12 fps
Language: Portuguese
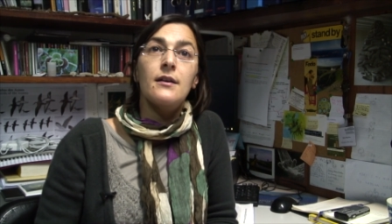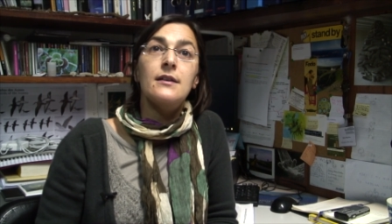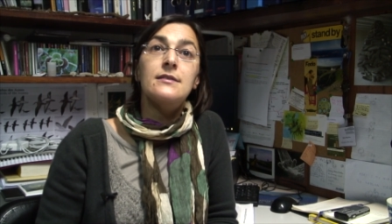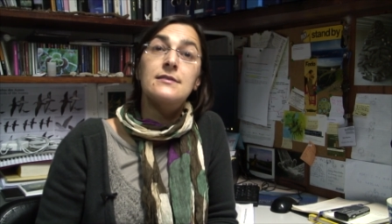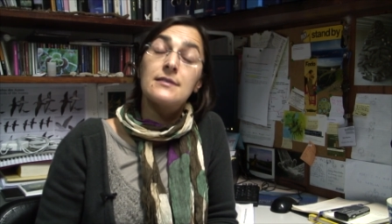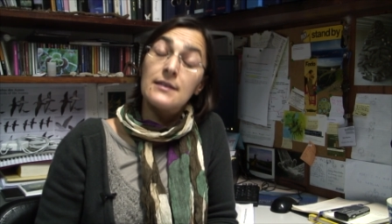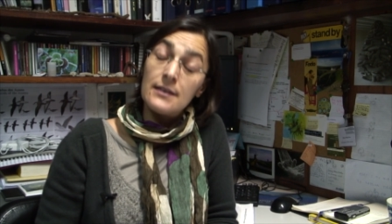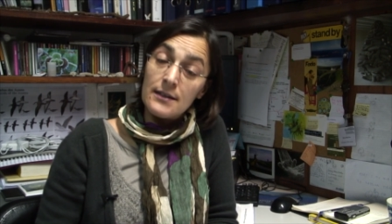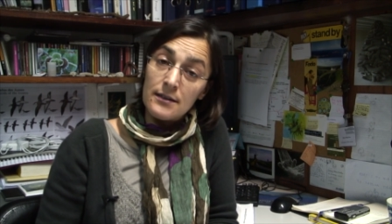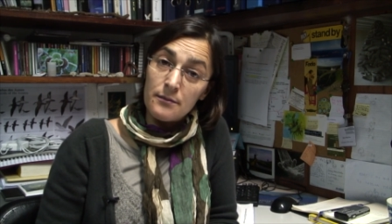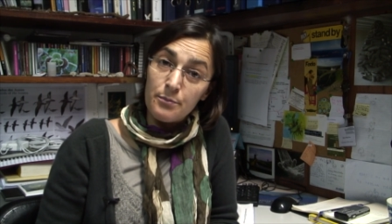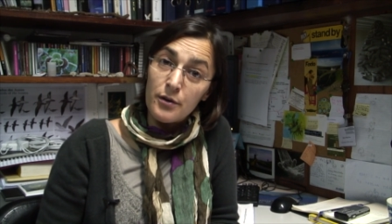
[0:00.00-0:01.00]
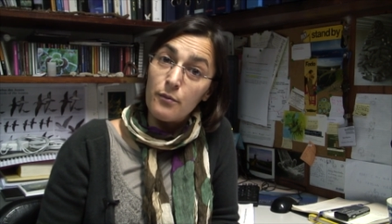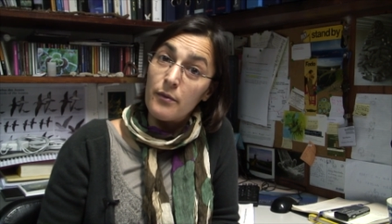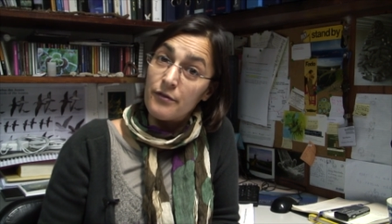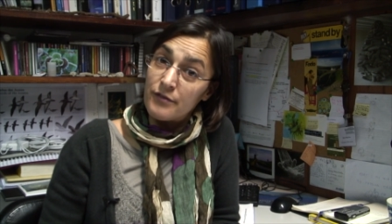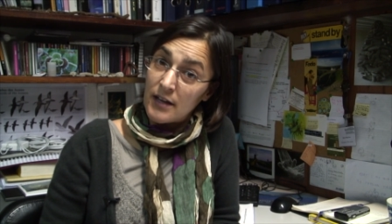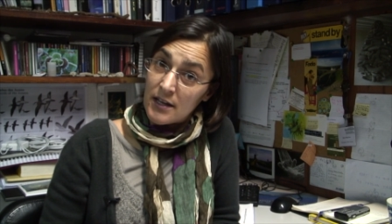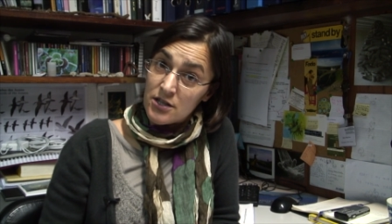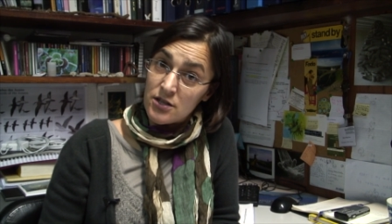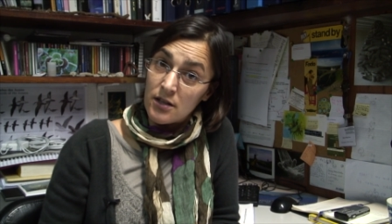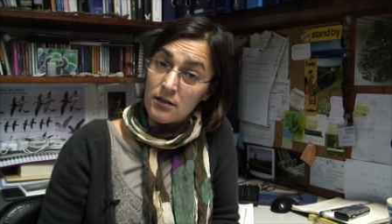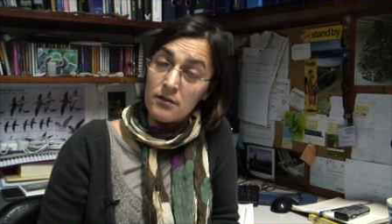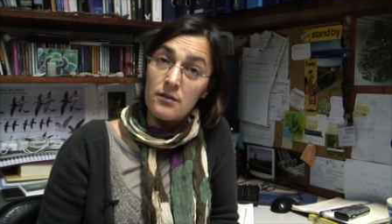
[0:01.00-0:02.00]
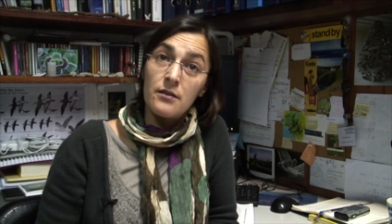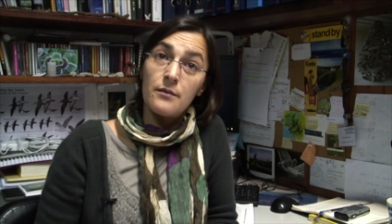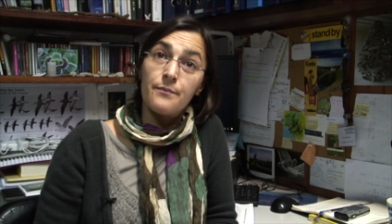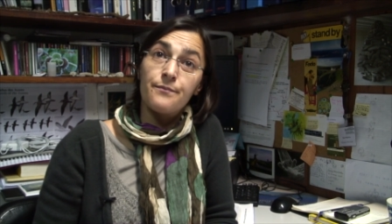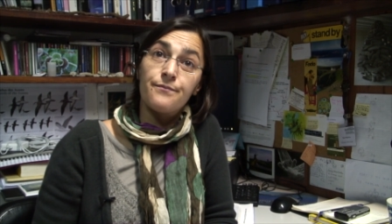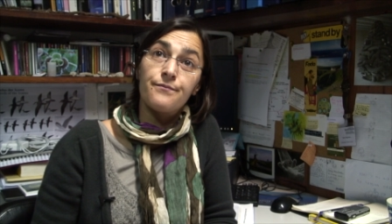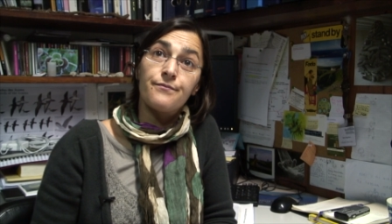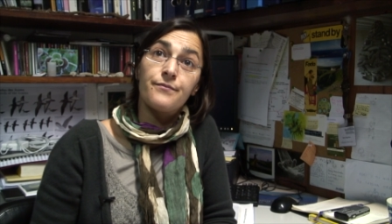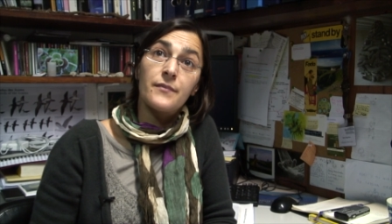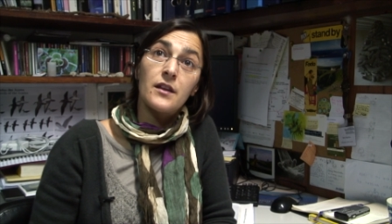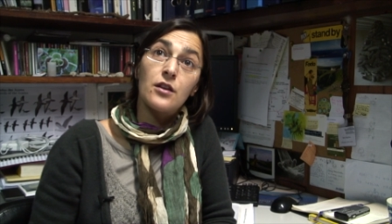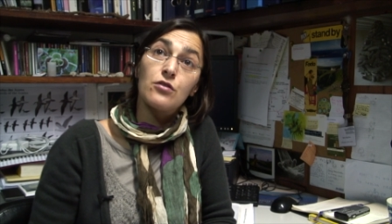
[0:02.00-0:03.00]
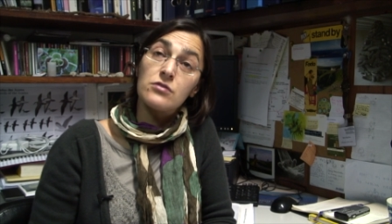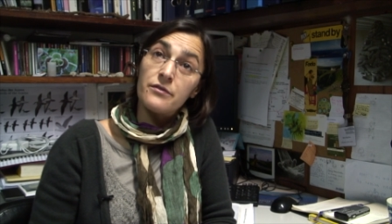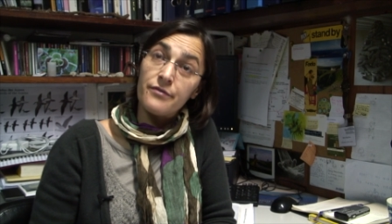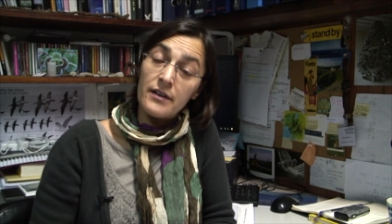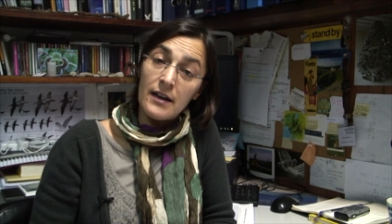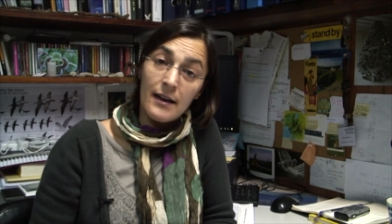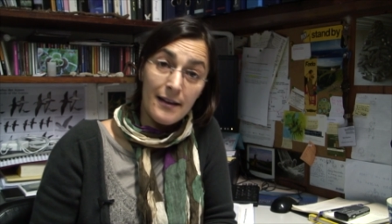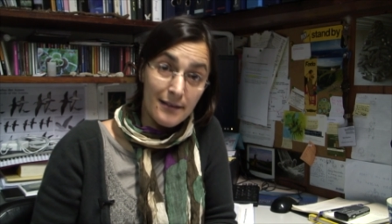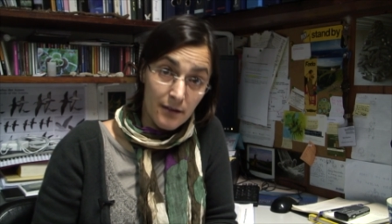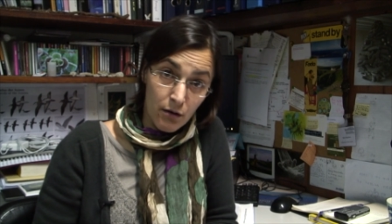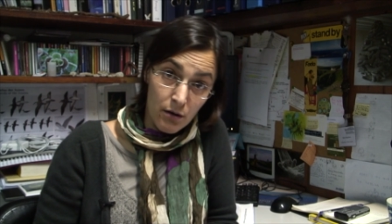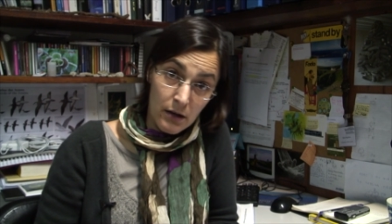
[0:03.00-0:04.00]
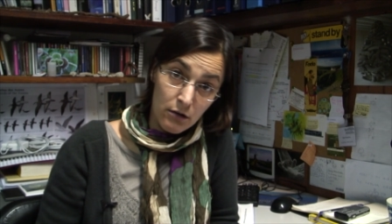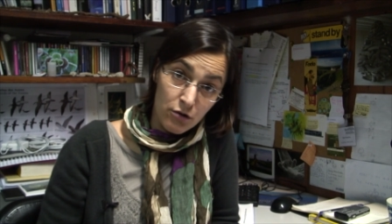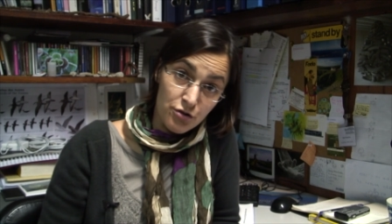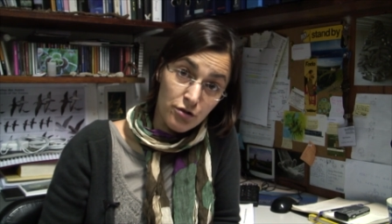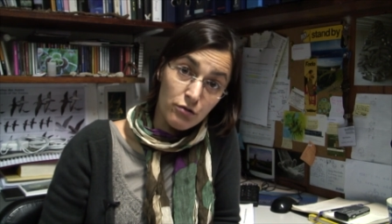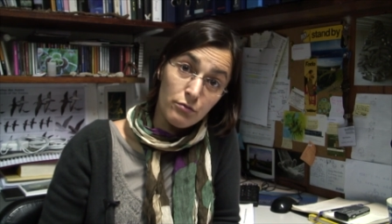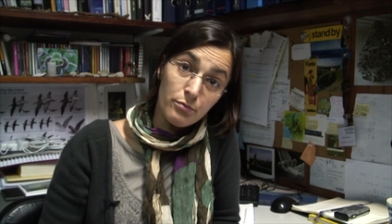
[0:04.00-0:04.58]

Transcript: e seguir para uma viagem um, que os levará até a costa do